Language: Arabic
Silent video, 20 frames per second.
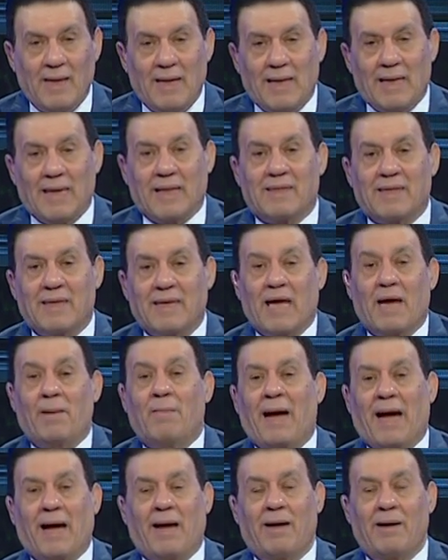الذي
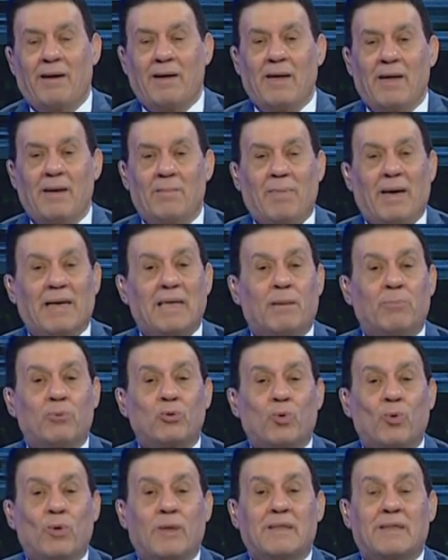جمع بين
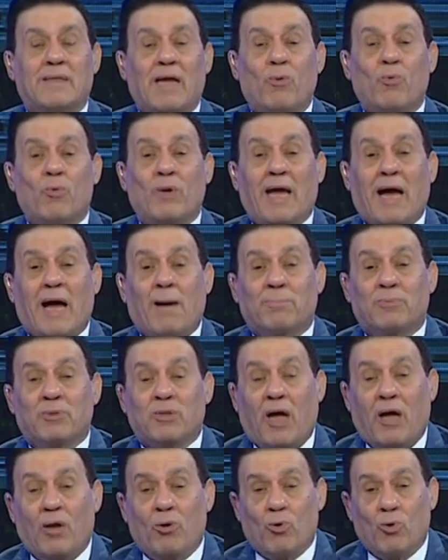بطوله دوري
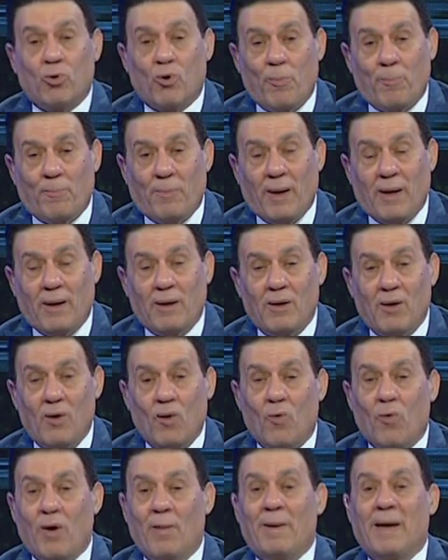ابطال اوروبا
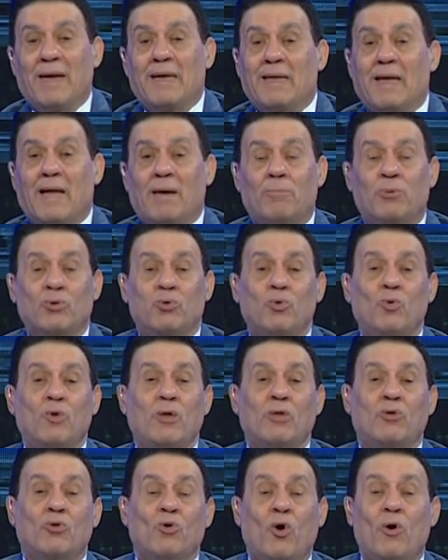وبين
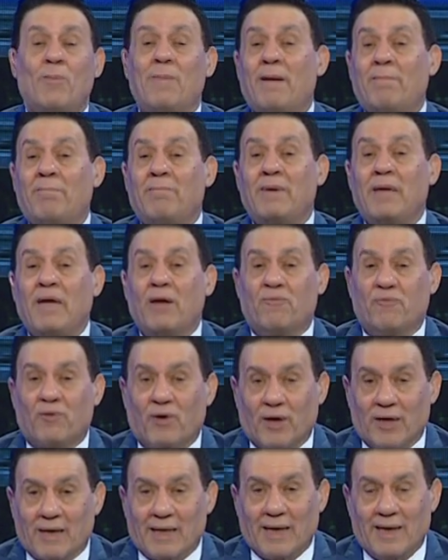بطوله امم
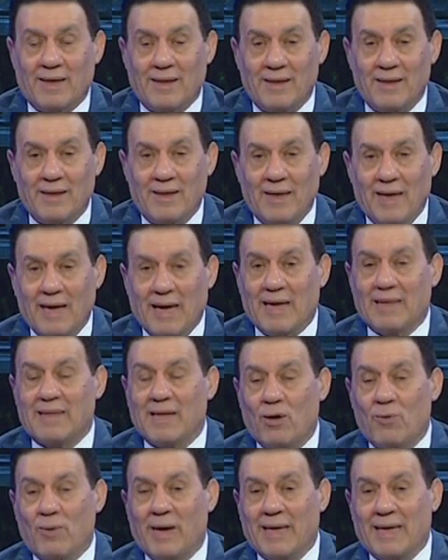افريقيا هذا
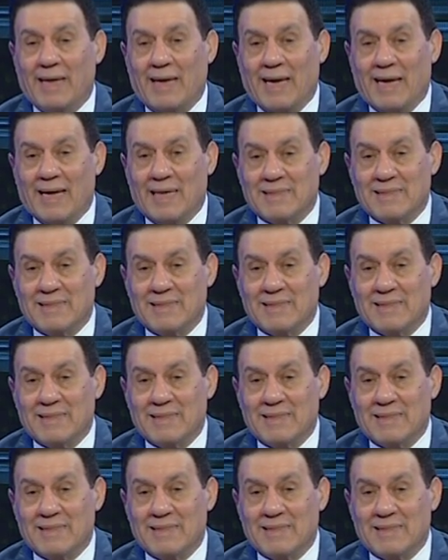هو إنجاز